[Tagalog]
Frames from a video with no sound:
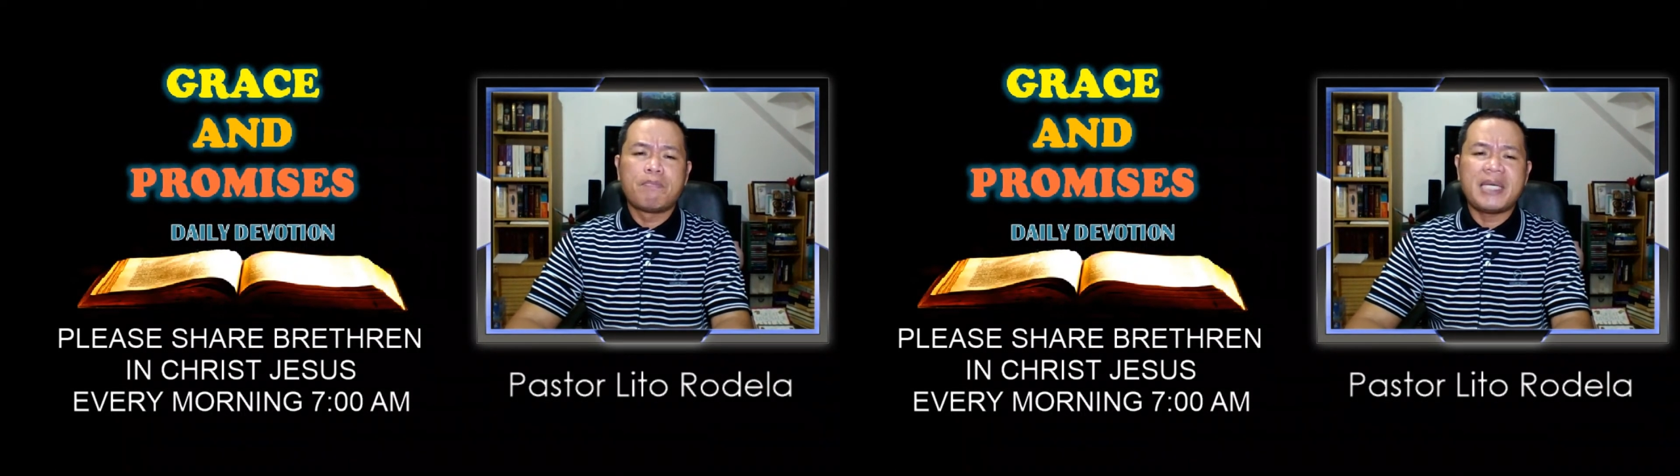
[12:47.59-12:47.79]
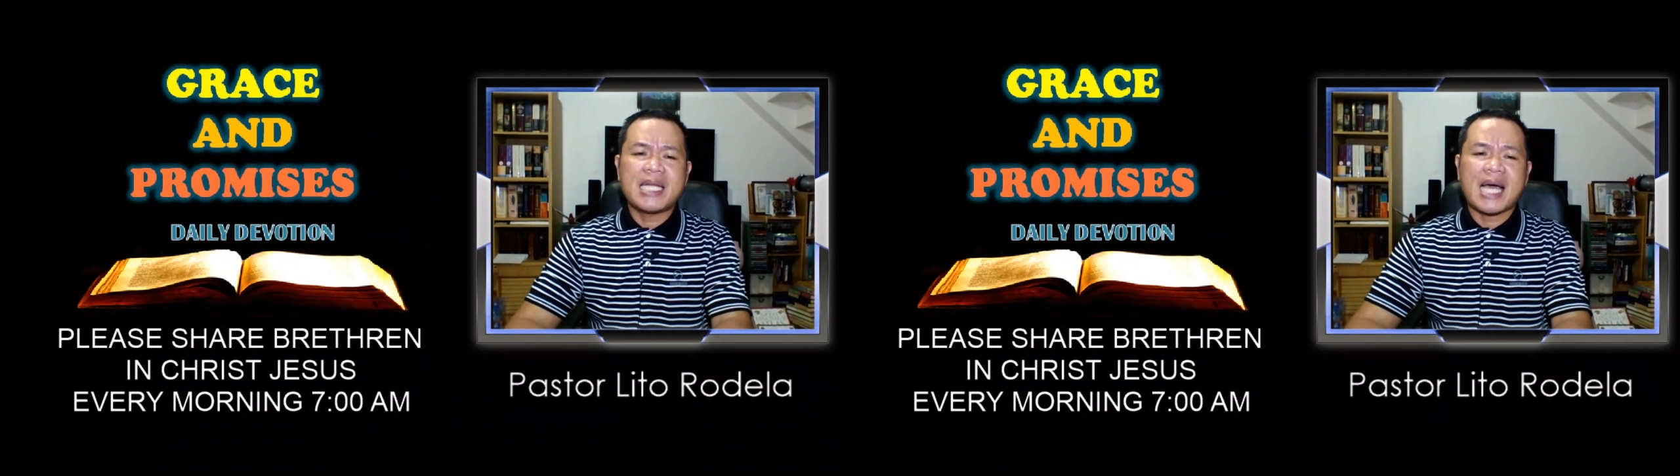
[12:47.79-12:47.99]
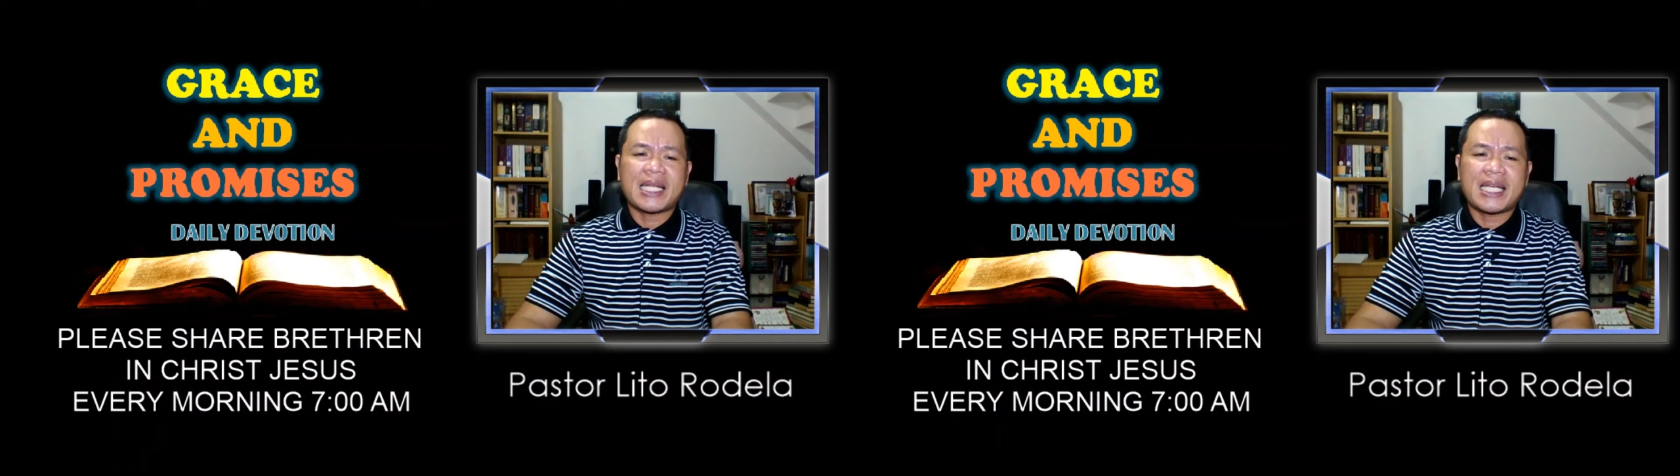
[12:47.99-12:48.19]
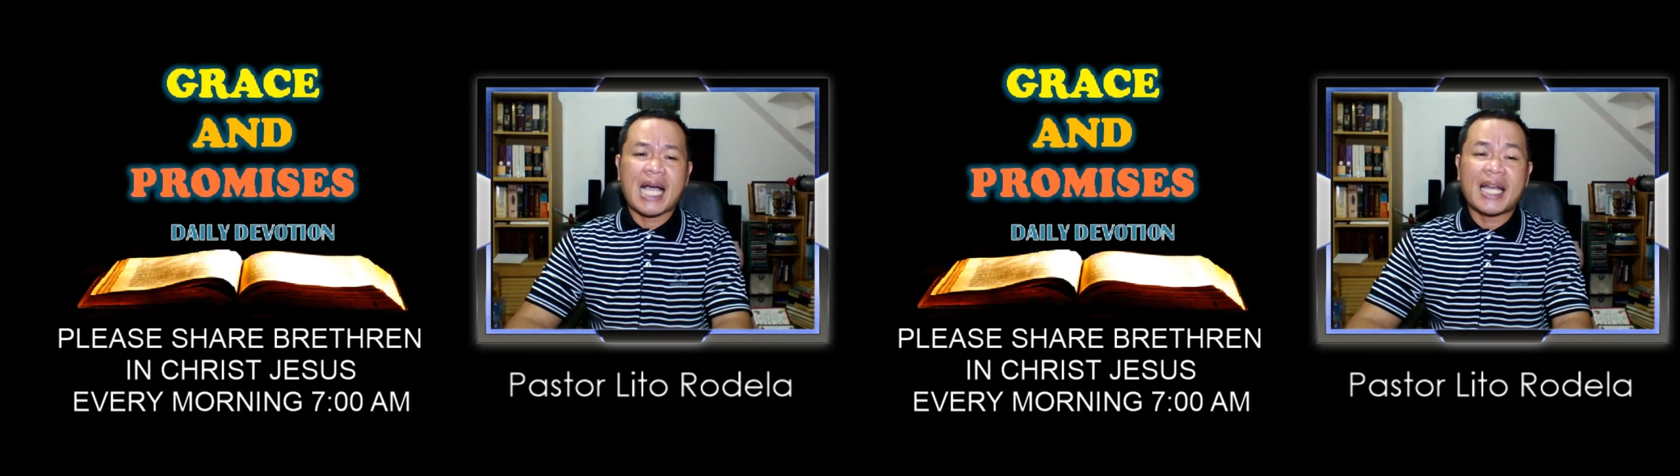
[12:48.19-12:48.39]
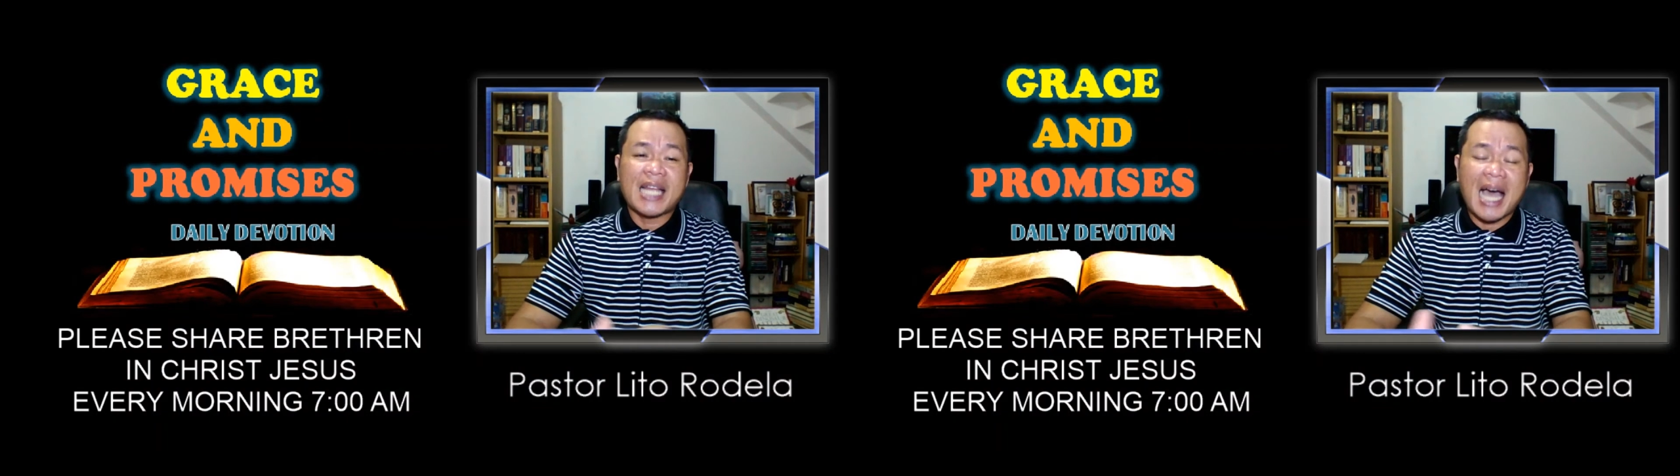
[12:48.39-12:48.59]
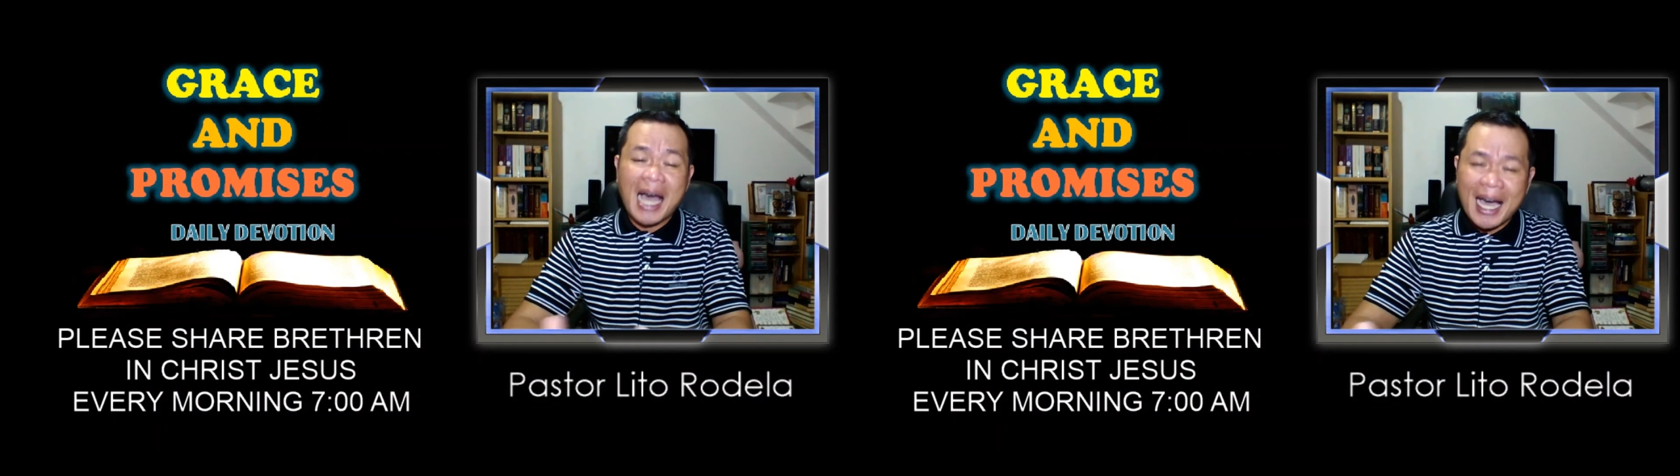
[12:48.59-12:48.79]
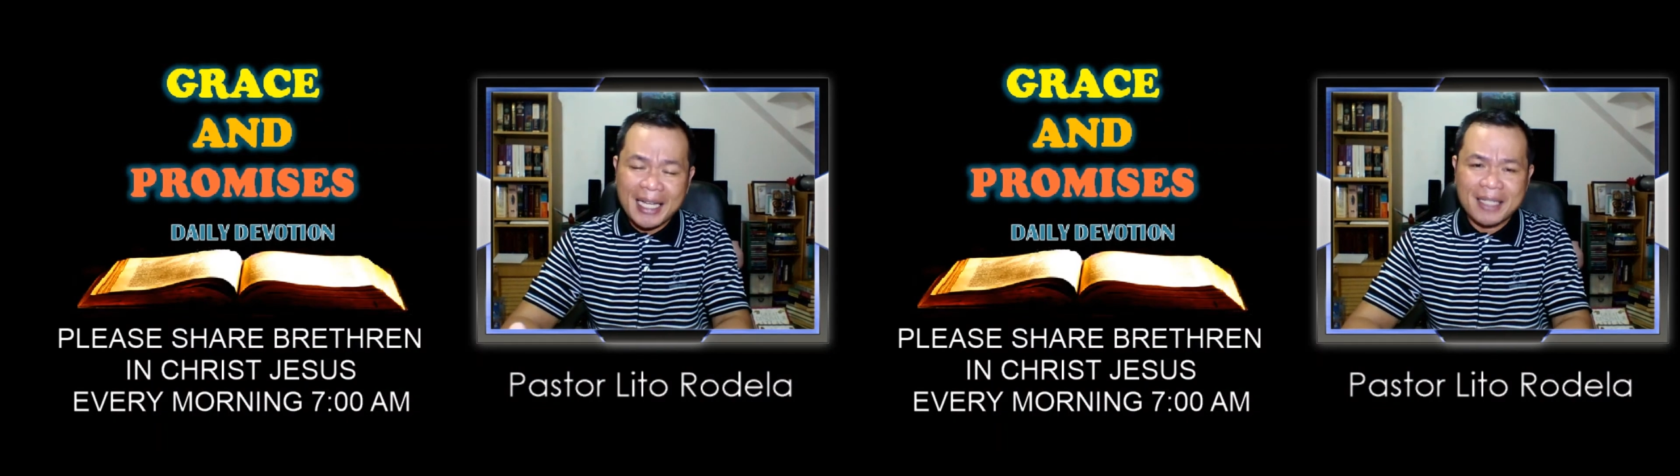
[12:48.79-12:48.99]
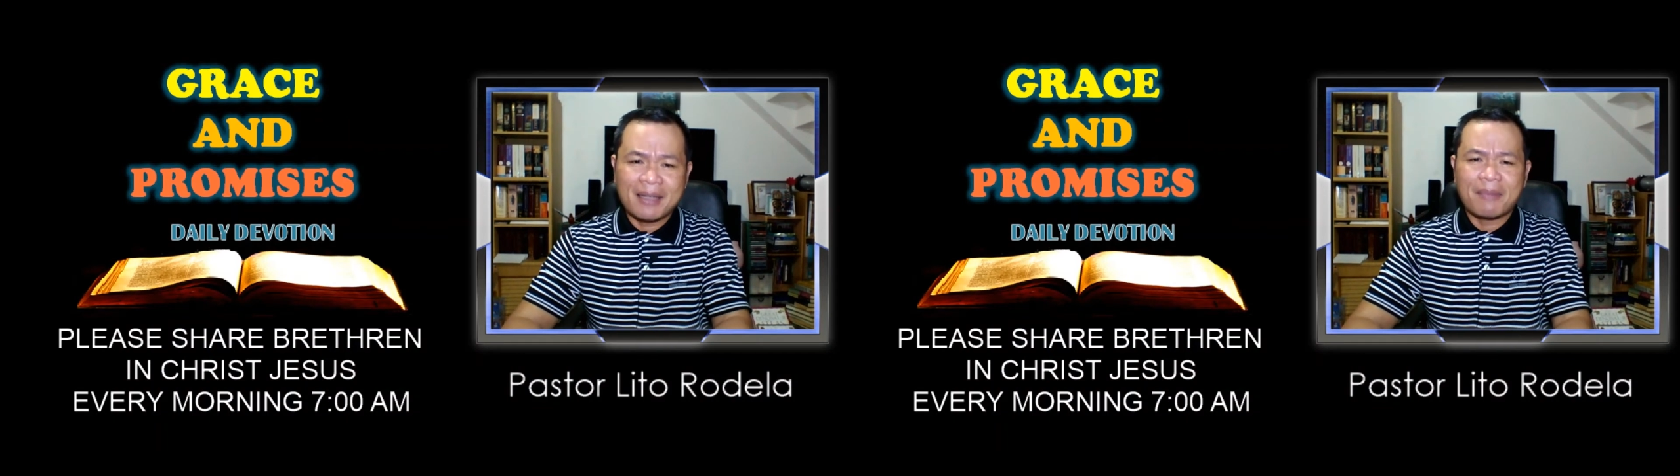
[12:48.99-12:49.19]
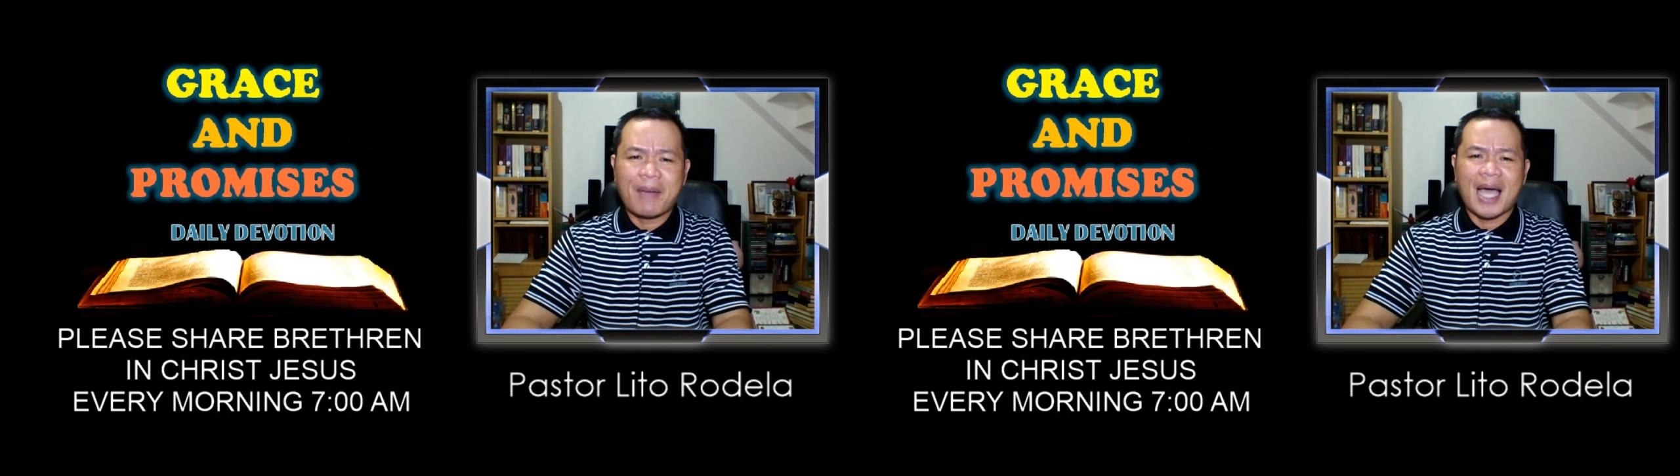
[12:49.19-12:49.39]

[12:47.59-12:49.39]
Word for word: binarikadahan.